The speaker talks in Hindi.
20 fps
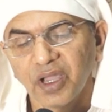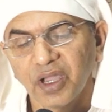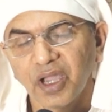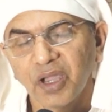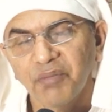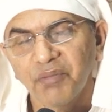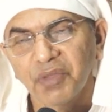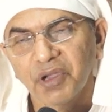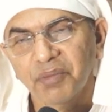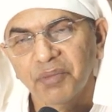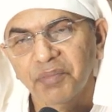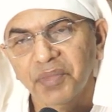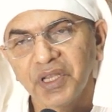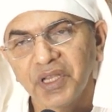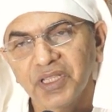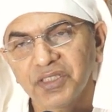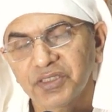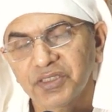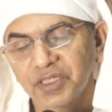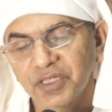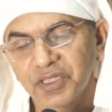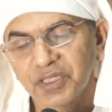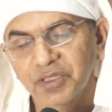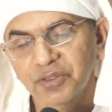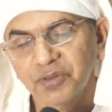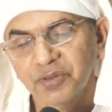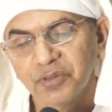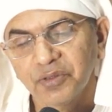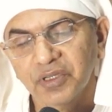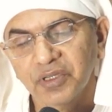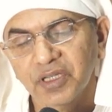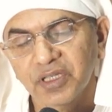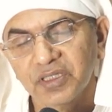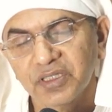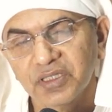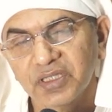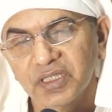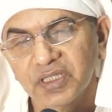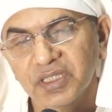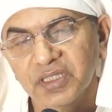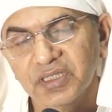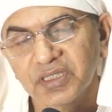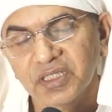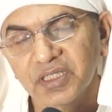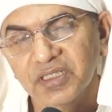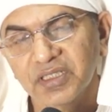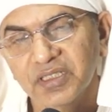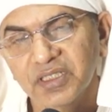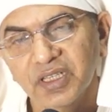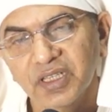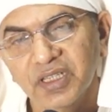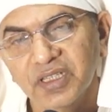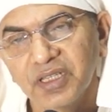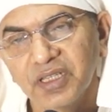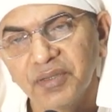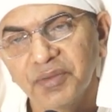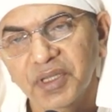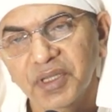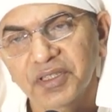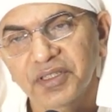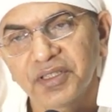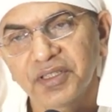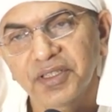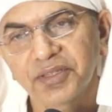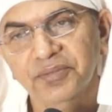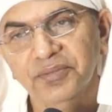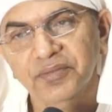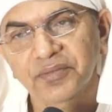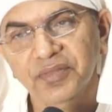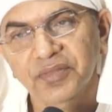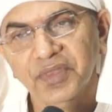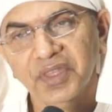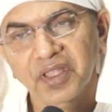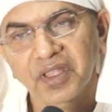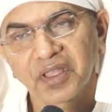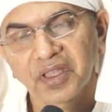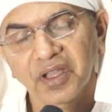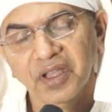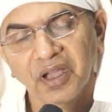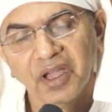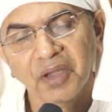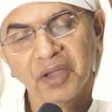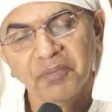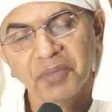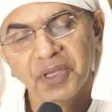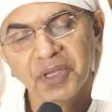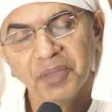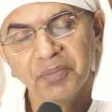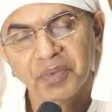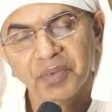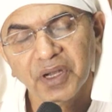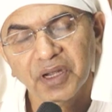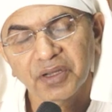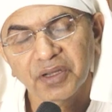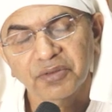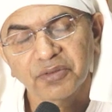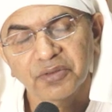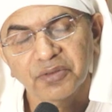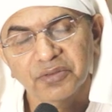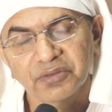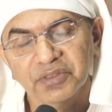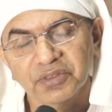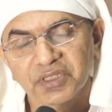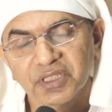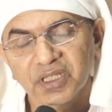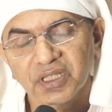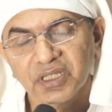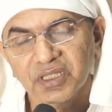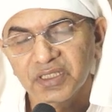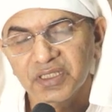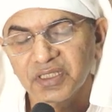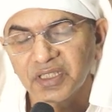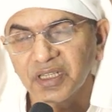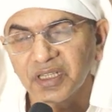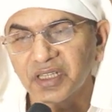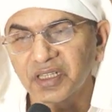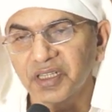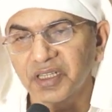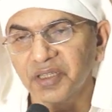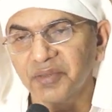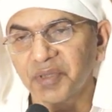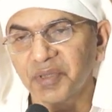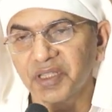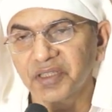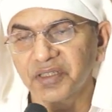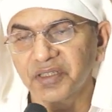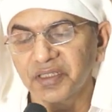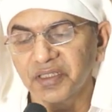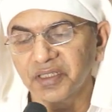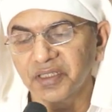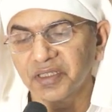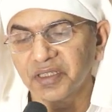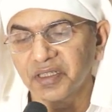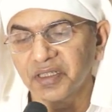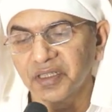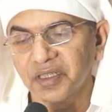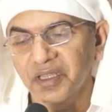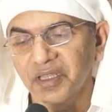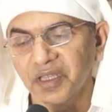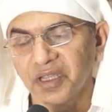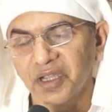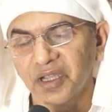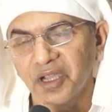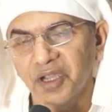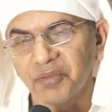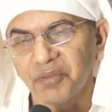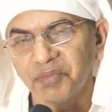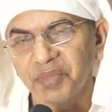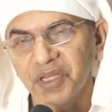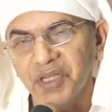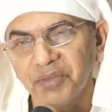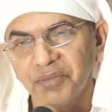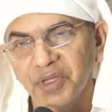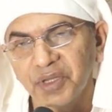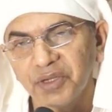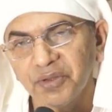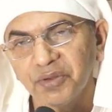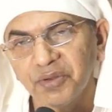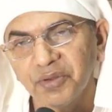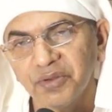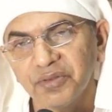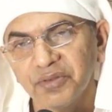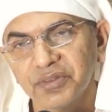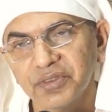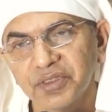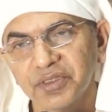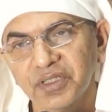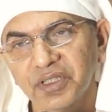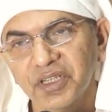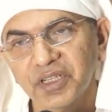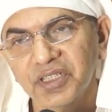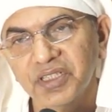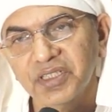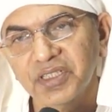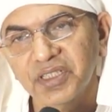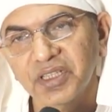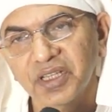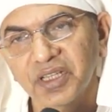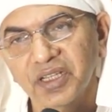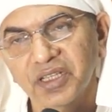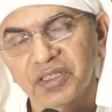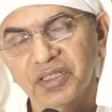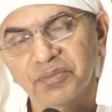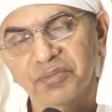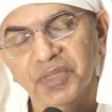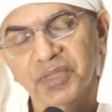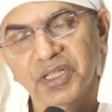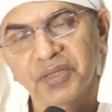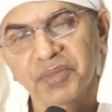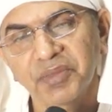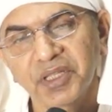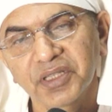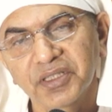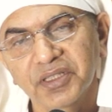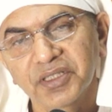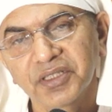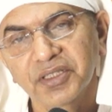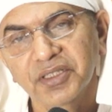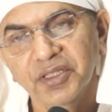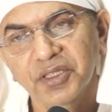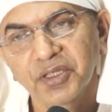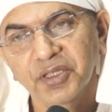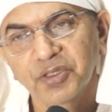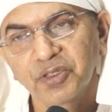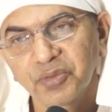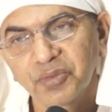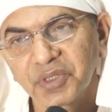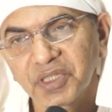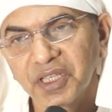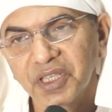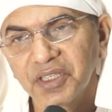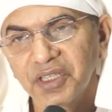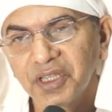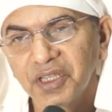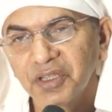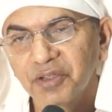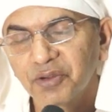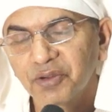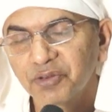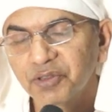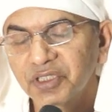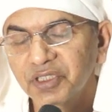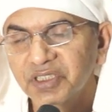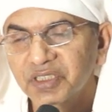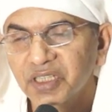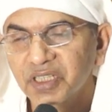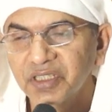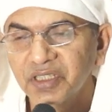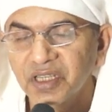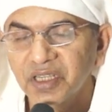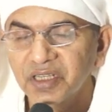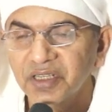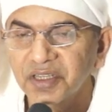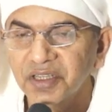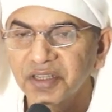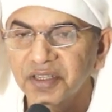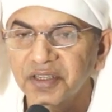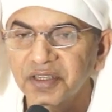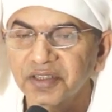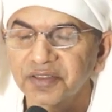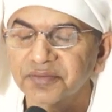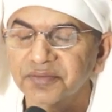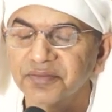हम अपने शरीर को कृष्ण के तन से अलग नहीं मानते अपने प्राण को कृष्ण से अलग नहीं मानती अपने मन को कृष्ण से अलग नहीं मानते तो बताइए कौन किसका ध्यान करेगा